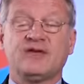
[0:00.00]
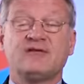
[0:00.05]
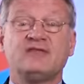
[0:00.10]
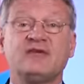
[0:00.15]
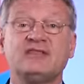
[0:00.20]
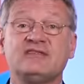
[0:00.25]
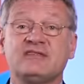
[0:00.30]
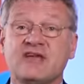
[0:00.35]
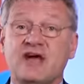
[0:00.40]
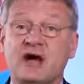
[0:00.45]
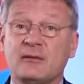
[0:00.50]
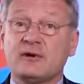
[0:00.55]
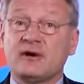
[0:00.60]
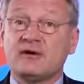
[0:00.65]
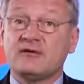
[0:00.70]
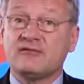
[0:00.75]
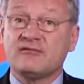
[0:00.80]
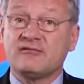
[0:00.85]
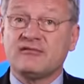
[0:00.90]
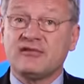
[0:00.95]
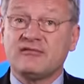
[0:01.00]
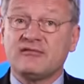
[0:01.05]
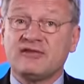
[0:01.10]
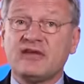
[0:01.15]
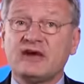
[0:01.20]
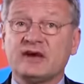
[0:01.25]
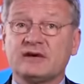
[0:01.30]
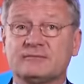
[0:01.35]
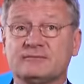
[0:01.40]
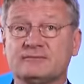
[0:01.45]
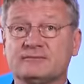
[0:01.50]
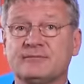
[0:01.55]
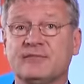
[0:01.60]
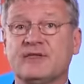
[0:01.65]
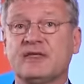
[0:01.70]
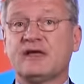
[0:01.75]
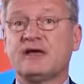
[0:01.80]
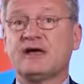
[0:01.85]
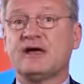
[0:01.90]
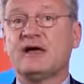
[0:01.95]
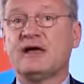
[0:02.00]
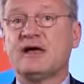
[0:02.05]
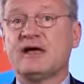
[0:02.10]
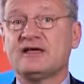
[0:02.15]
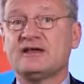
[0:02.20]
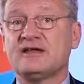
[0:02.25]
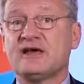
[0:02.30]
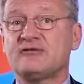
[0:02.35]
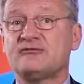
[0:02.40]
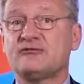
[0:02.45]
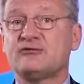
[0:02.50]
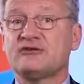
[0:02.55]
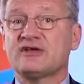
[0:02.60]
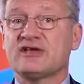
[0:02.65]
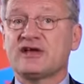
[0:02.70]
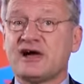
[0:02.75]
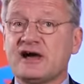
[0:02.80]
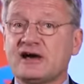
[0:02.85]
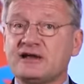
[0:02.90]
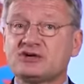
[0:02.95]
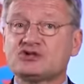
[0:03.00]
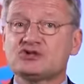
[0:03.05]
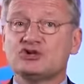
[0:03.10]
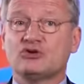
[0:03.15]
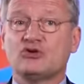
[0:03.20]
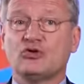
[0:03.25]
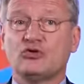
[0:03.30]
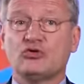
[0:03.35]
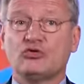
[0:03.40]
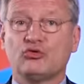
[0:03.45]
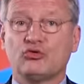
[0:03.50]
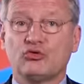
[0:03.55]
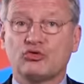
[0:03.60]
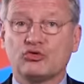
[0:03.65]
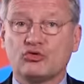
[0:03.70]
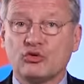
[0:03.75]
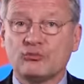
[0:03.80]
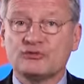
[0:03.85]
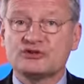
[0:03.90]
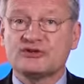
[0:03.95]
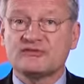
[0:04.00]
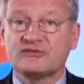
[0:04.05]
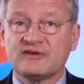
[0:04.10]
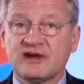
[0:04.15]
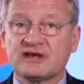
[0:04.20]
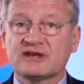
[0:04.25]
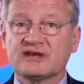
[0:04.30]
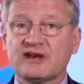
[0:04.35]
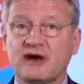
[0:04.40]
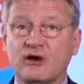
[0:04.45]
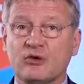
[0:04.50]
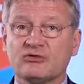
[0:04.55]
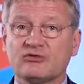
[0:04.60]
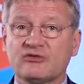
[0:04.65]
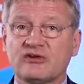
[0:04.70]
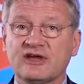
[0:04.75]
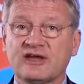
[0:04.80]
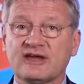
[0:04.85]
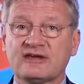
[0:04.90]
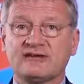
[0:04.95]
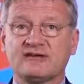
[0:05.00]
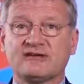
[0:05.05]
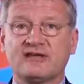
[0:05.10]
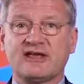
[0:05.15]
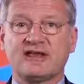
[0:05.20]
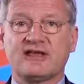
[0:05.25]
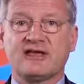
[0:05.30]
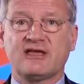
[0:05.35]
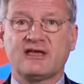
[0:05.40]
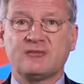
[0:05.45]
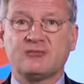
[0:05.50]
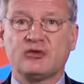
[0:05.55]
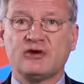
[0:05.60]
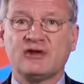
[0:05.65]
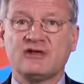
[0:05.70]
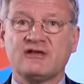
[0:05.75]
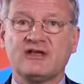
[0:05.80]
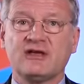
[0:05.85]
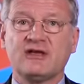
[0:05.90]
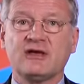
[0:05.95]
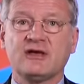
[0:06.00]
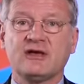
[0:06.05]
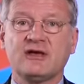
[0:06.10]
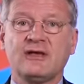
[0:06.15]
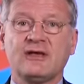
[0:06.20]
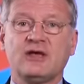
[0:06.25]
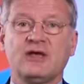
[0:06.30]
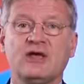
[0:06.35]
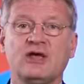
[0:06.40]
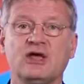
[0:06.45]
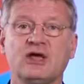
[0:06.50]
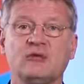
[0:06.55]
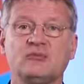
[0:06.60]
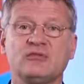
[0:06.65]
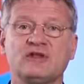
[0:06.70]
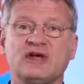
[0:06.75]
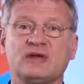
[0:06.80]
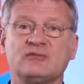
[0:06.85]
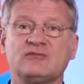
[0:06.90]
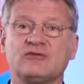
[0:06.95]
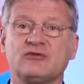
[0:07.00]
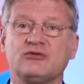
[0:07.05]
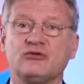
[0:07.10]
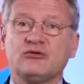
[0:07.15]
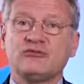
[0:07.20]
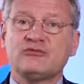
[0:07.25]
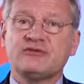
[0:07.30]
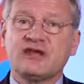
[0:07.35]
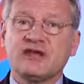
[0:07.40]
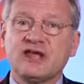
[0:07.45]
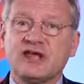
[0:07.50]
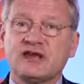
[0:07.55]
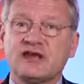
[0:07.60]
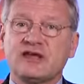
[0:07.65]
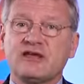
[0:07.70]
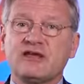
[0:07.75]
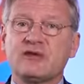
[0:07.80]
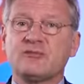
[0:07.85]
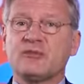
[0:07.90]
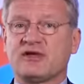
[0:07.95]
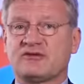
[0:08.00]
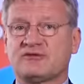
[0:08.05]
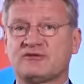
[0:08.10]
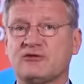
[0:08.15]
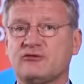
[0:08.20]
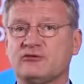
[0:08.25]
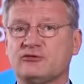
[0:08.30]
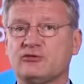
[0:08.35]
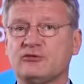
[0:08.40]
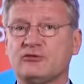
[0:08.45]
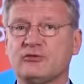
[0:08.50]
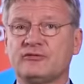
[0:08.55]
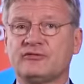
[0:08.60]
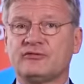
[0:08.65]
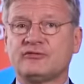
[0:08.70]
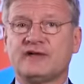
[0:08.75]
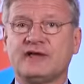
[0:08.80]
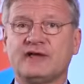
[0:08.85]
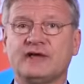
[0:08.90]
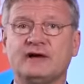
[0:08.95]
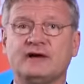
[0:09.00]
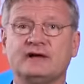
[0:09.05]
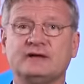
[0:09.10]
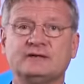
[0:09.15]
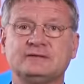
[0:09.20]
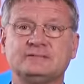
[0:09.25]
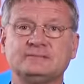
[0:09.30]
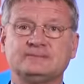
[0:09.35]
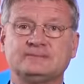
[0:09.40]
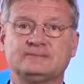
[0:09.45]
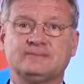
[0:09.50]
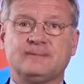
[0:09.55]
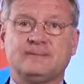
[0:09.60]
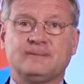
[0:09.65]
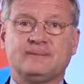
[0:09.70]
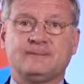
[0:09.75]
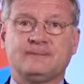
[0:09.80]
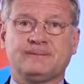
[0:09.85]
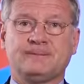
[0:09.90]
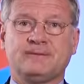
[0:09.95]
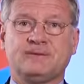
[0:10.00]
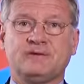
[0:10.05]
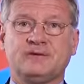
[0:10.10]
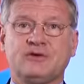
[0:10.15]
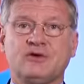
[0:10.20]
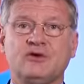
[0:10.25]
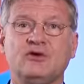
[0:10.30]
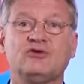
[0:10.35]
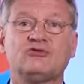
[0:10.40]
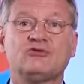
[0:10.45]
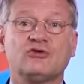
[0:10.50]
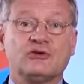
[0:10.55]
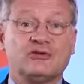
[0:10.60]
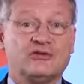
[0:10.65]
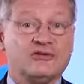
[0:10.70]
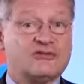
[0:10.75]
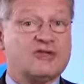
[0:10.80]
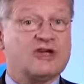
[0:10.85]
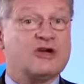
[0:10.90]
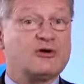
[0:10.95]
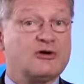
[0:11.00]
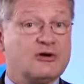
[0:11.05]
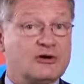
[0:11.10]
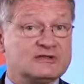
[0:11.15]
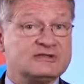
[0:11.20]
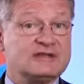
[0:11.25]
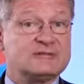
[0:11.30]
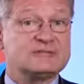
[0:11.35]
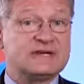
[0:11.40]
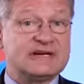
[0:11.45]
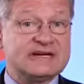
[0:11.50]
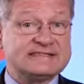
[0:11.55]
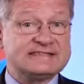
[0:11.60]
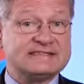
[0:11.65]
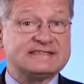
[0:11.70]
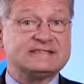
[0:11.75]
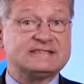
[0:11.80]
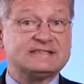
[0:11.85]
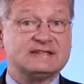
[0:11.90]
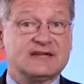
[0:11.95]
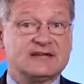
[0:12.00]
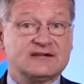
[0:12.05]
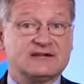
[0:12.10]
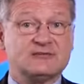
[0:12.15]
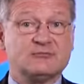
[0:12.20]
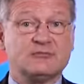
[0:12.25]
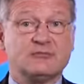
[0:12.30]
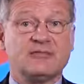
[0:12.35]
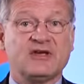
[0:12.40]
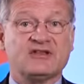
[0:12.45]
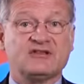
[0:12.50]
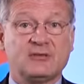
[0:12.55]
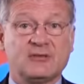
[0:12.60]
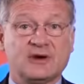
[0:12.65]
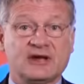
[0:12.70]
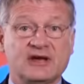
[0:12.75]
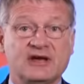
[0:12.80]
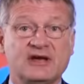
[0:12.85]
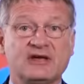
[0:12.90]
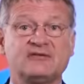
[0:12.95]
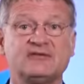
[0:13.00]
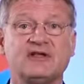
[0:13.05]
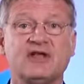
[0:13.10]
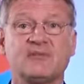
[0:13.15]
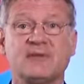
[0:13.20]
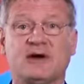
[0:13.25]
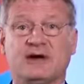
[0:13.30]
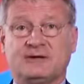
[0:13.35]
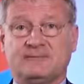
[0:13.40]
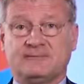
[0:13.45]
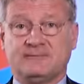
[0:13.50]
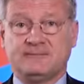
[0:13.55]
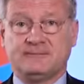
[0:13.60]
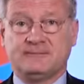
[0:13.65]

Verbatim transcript: Wenn Sie aber, wie wir, eine an physikalischen und ökonomischen Fakten ausgerichtete Energiepolitik mit einem vernünftigen Energiemix als zukunftsfähiger halten, sollten Sie Ihr Kreuz am 13.03. besser bei der AfD machen.